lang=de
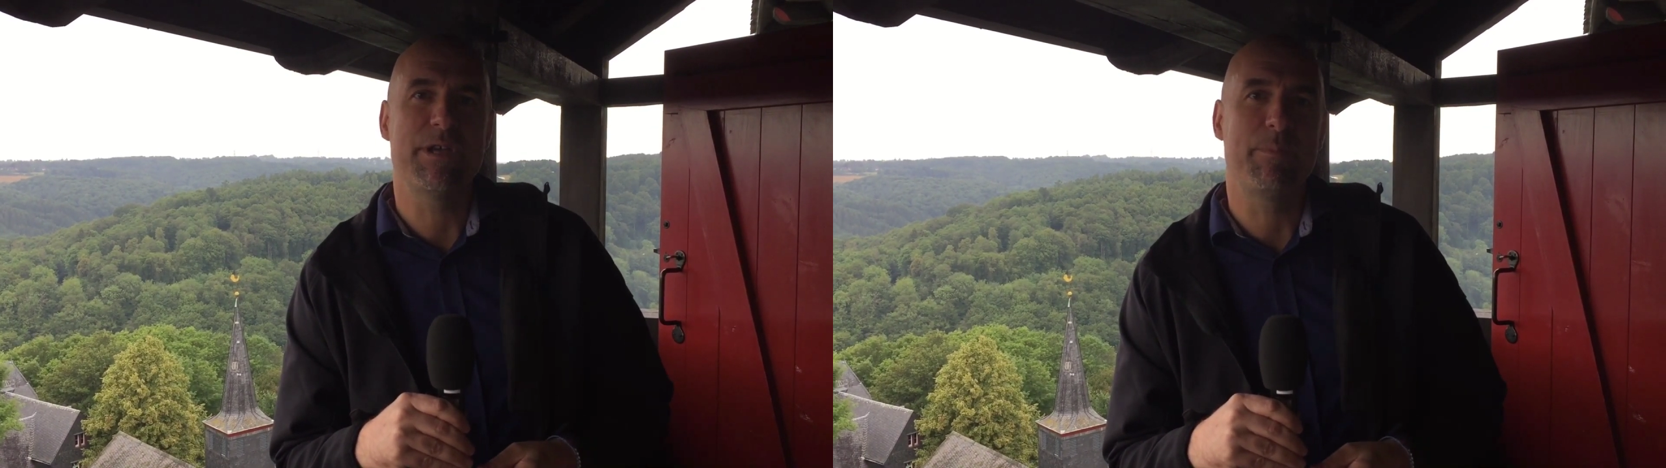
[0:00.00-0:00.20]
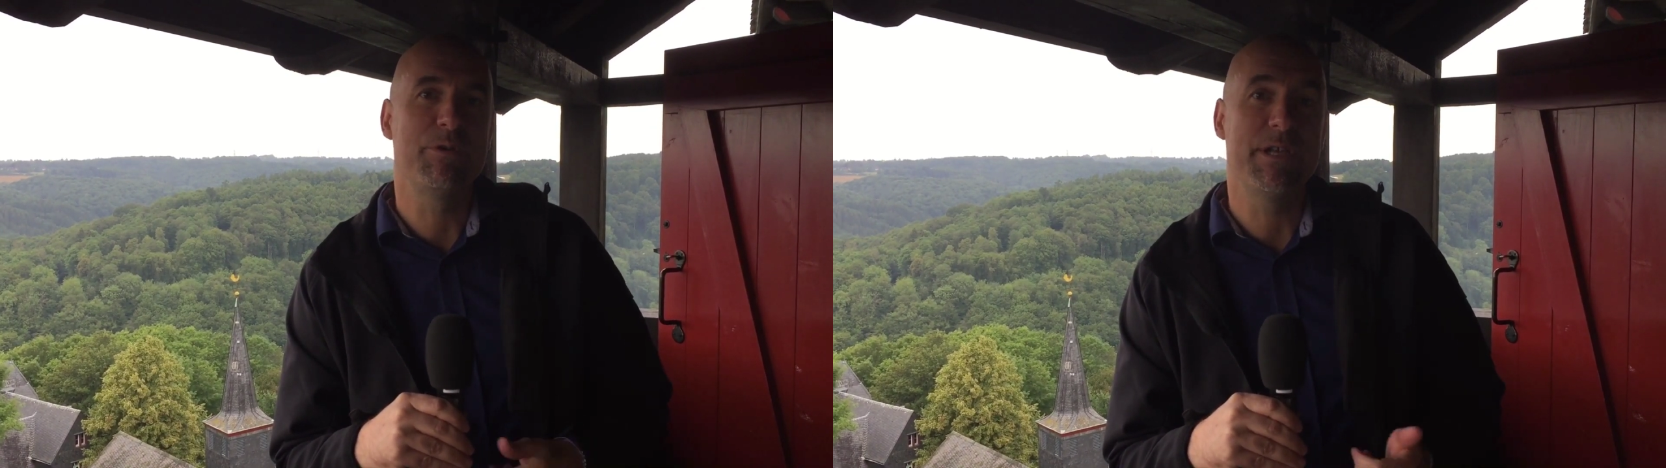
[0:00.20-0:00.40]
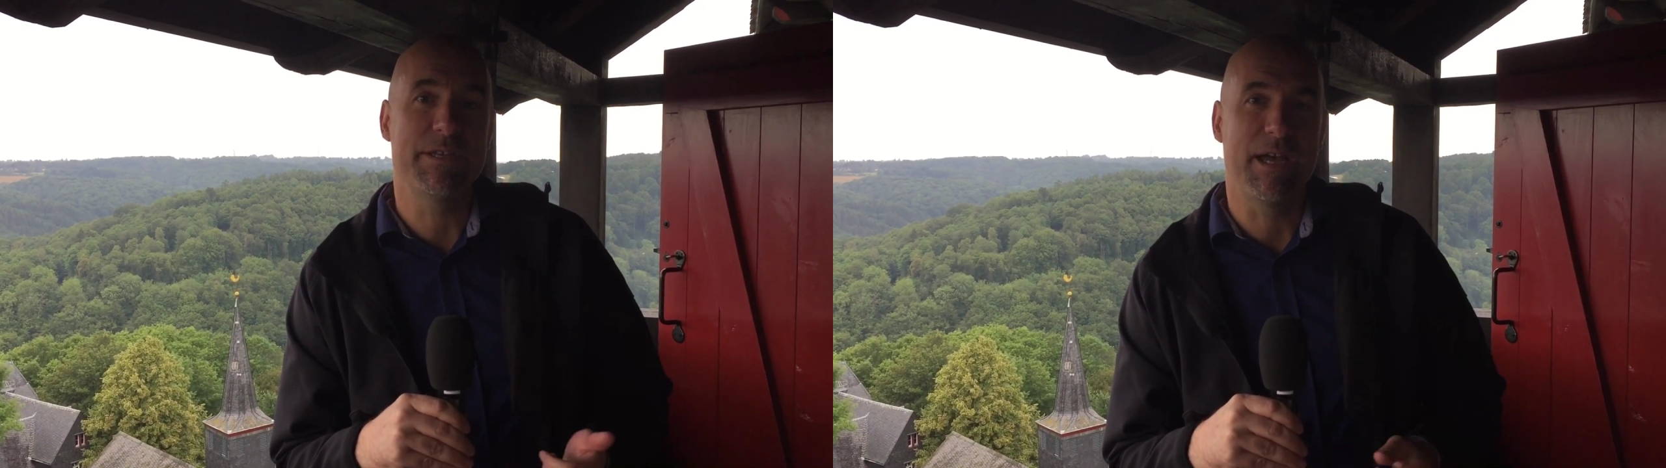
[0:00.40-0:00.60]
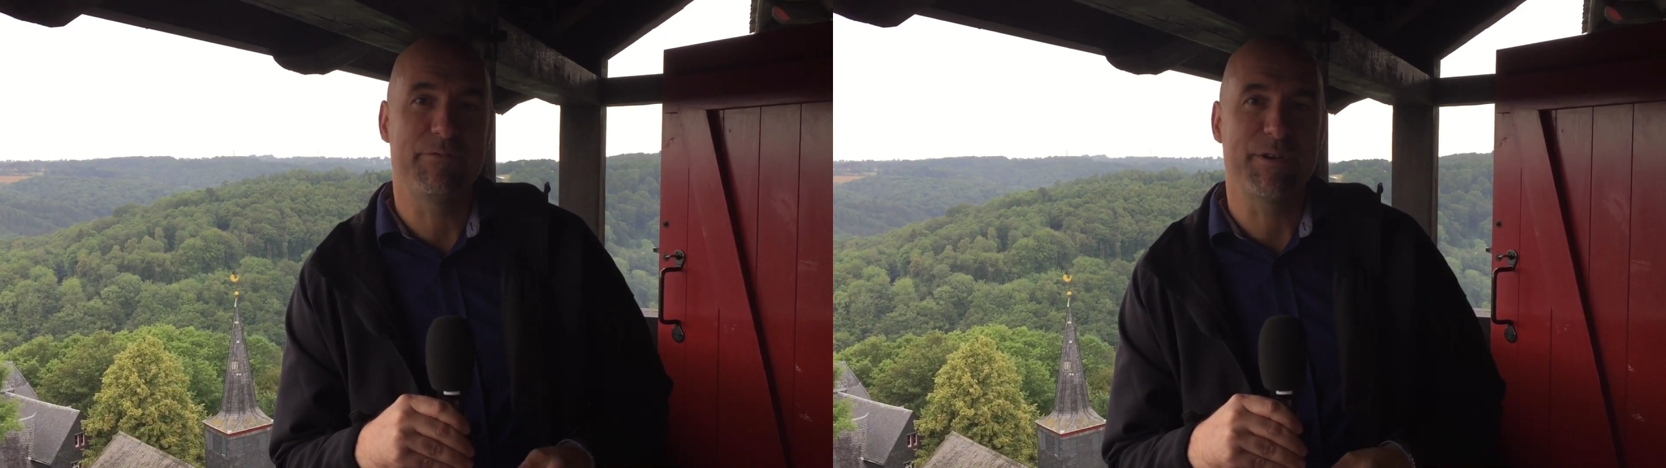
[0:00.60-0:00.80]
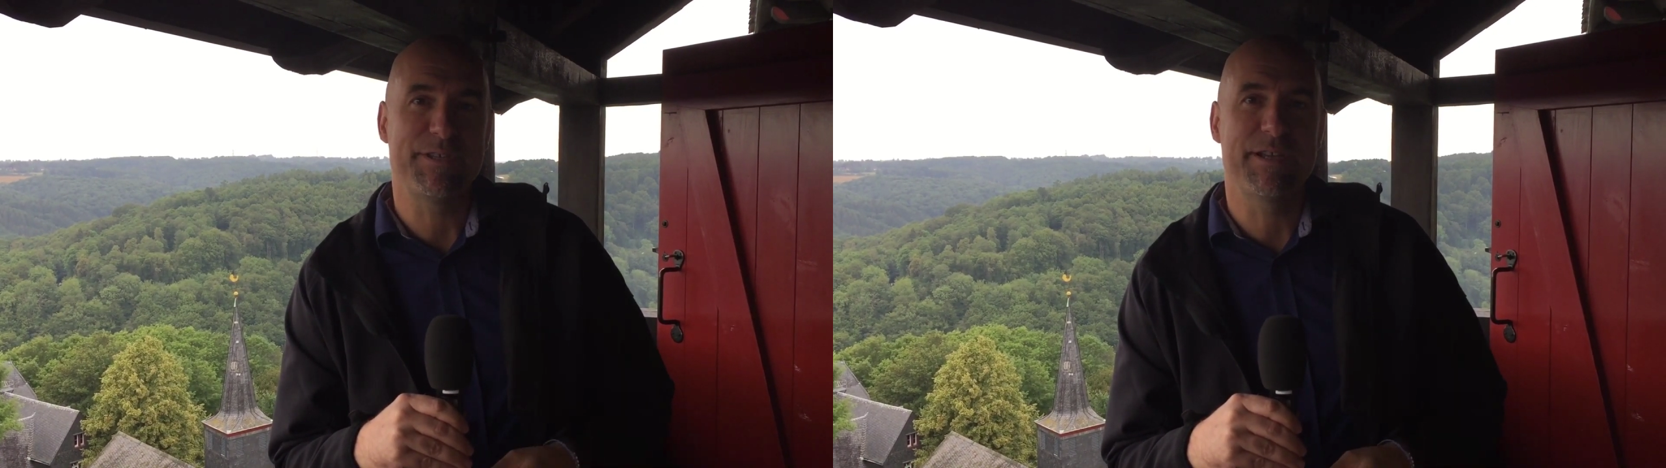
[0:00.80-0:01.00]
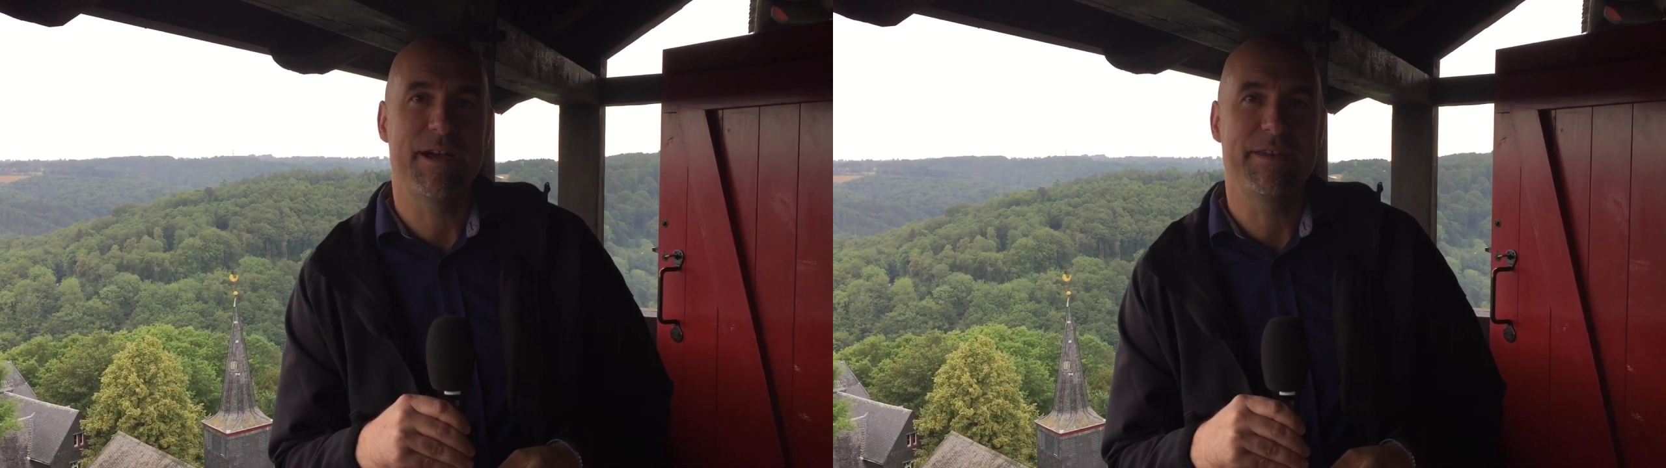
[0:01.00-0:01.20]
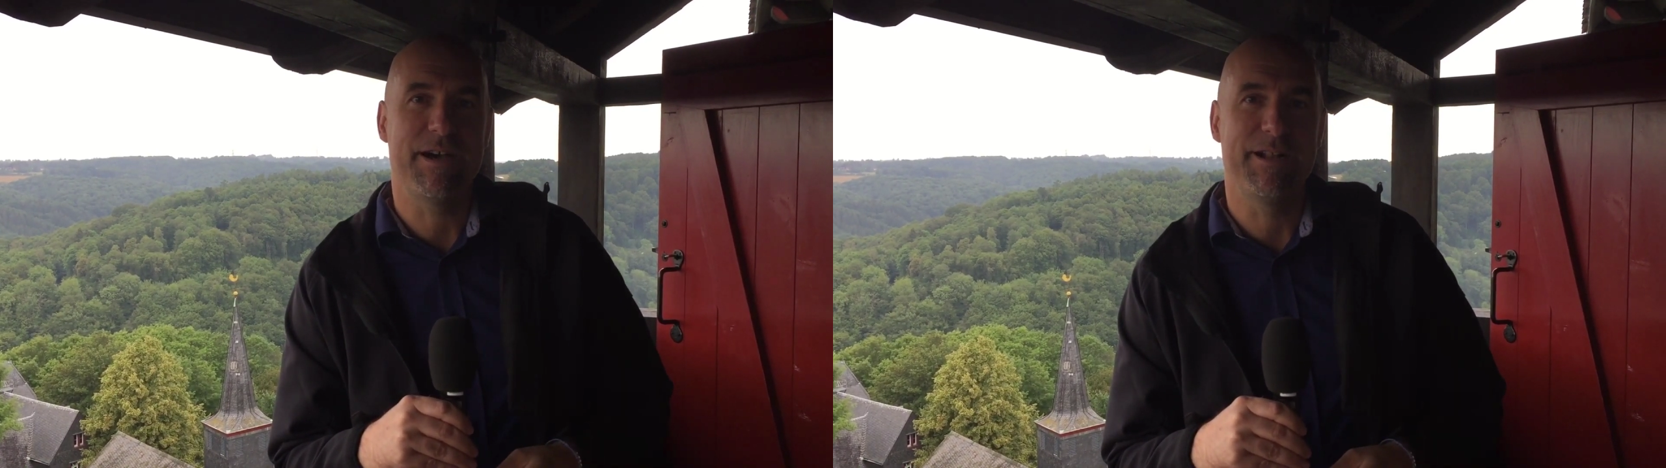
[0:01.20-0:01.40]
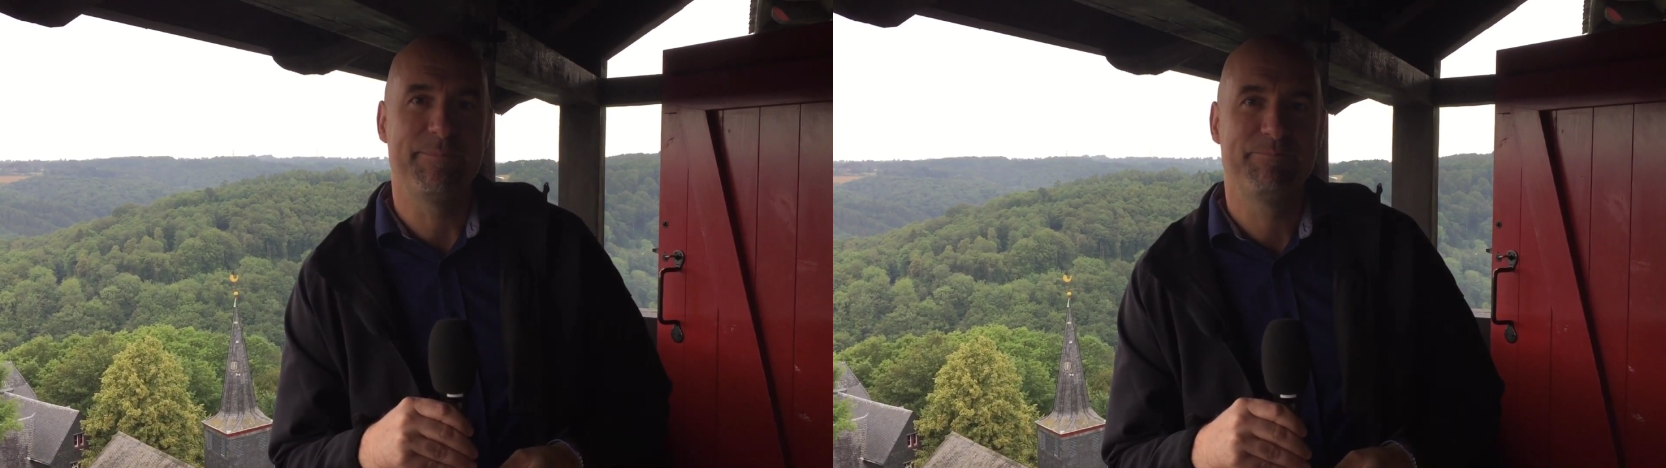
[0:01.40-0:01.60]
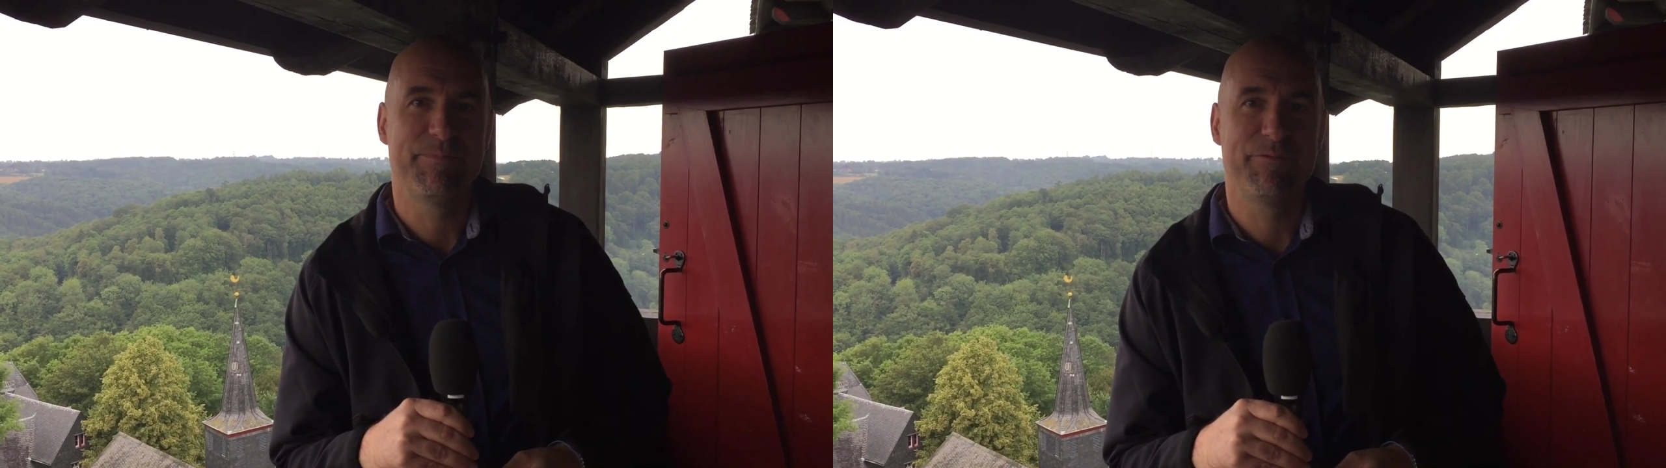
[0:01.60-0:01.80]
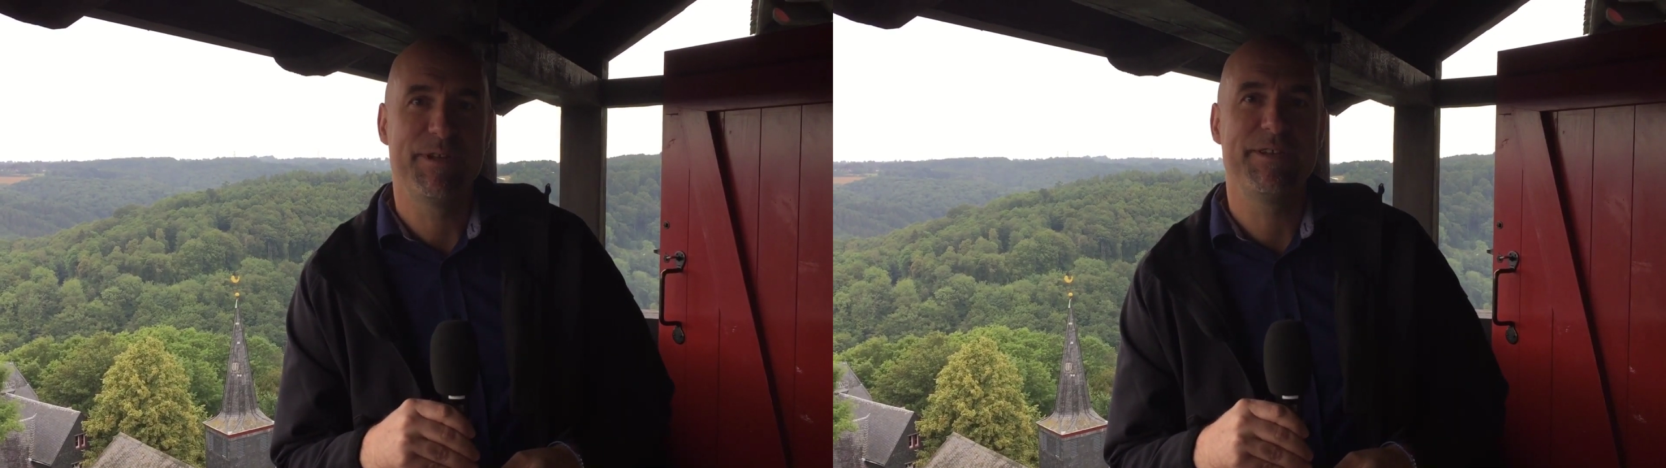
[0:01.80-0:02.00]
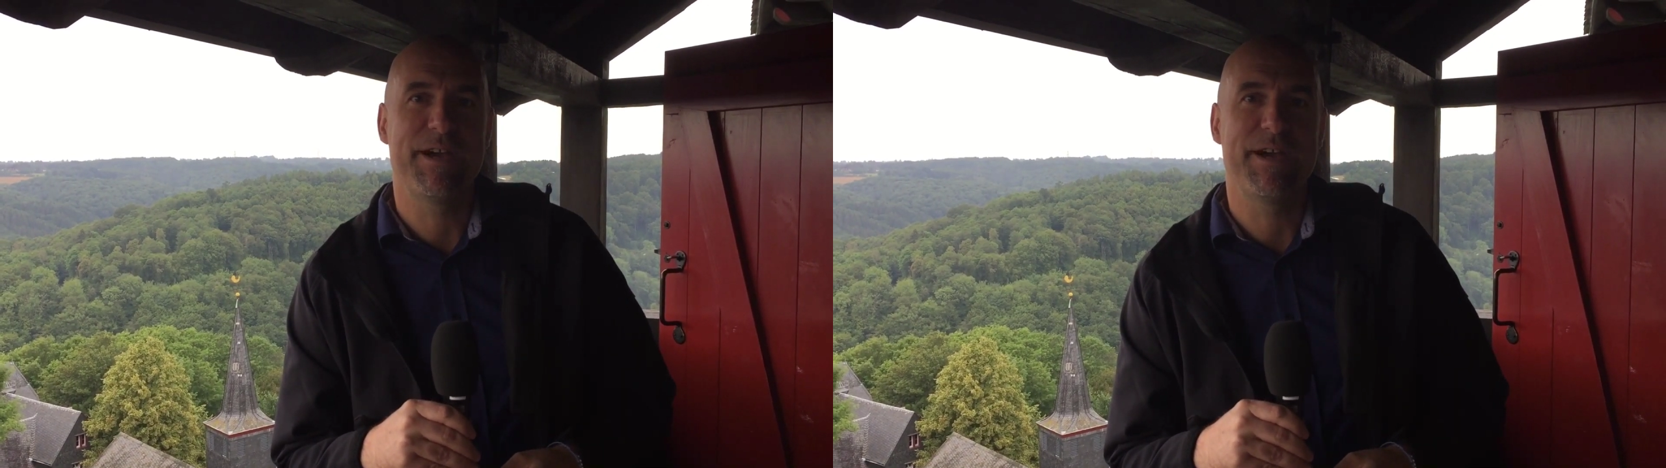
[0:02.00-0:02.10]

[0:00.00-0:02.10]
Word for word: abonniert einfach den Kanal. Vielen